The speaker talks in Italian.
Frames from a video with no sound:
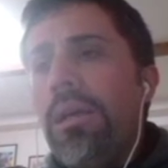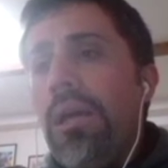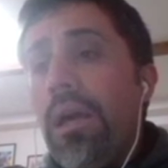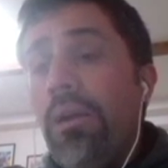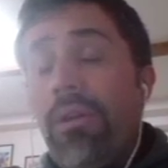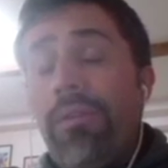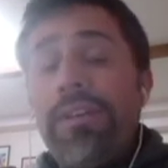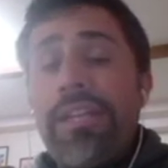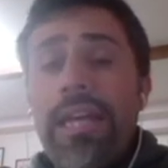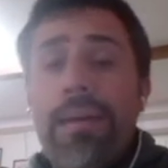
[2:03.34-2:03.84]

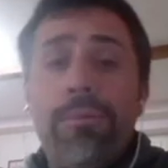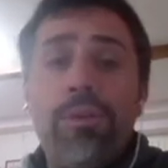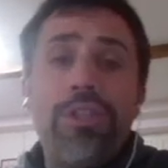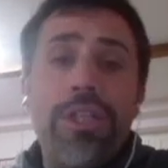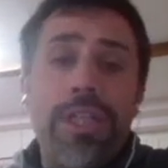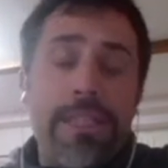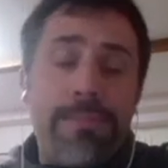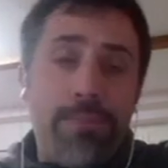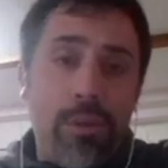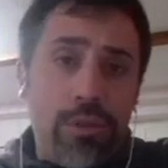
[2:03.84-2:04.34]
Allora vediamo
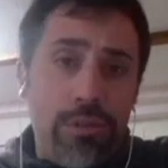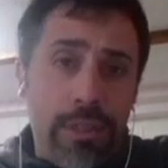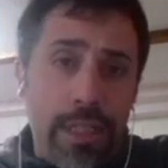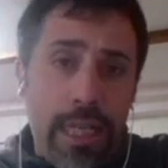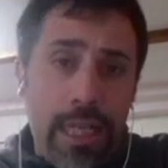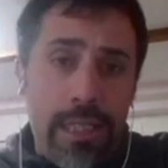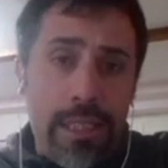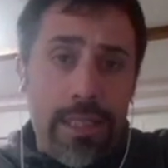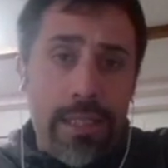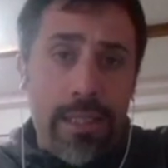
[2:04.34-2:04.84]
di
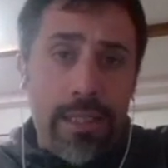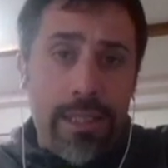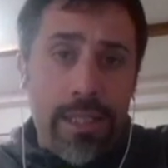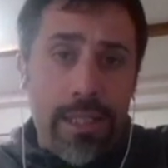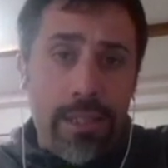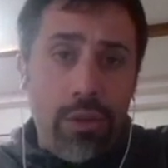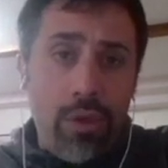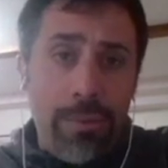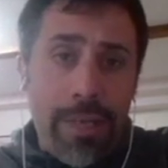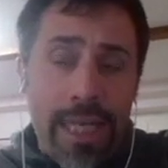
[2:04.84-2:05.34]
rispondere alle
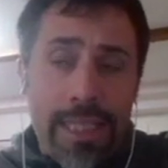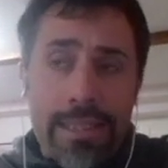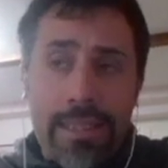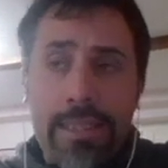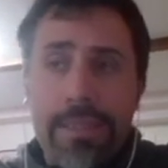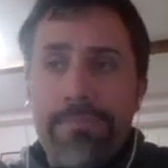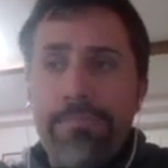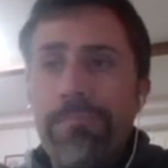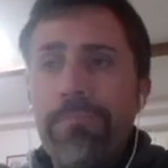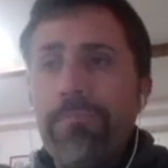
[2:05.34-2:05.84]
tre
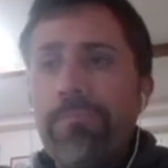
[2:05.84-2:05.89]
domande.